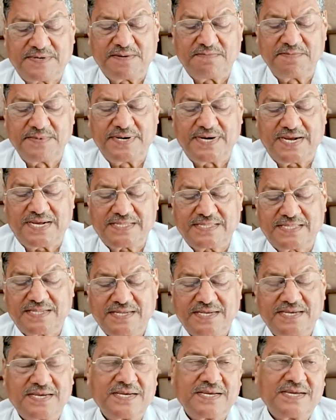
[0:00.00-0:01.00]

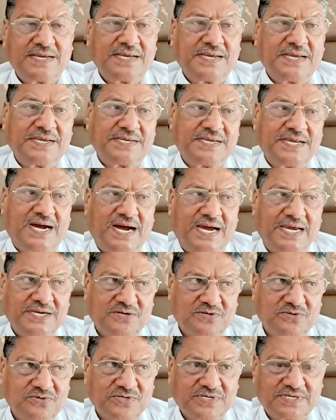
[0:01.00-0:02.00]
ब्रह्मनाथ ये
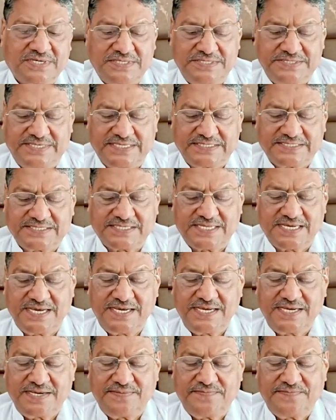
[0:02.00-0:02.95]
हाईकोर्ट जज थे